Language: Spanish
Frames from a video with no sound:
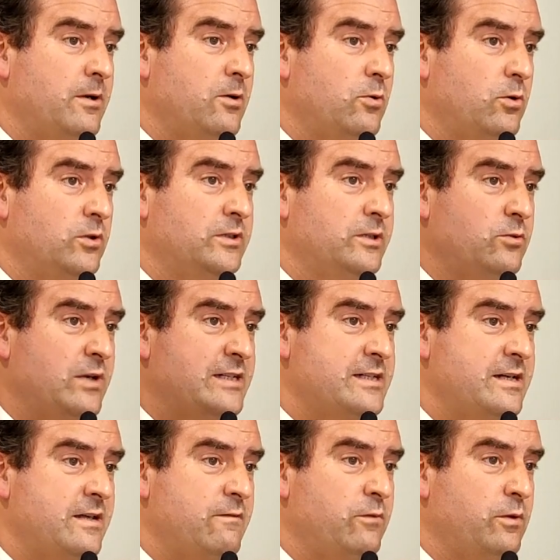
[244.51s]
pero luego tiene una
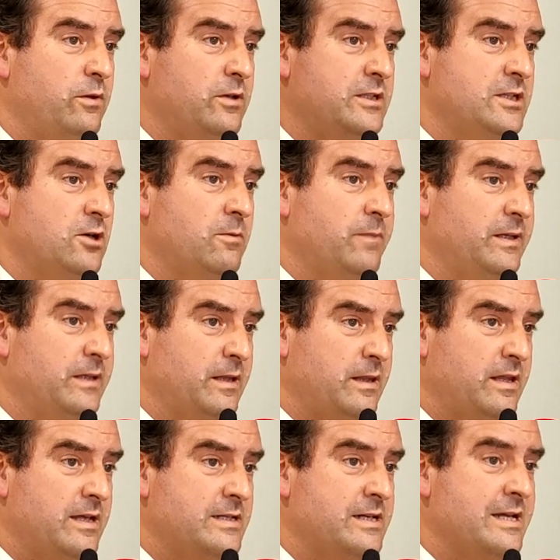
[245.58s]
serie de funciones y
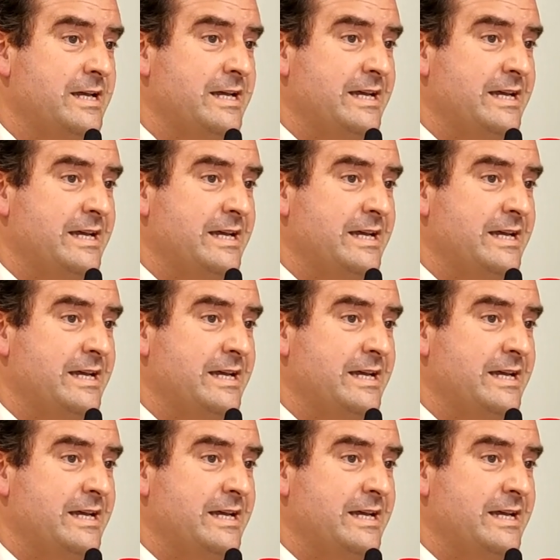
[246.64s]
competencias.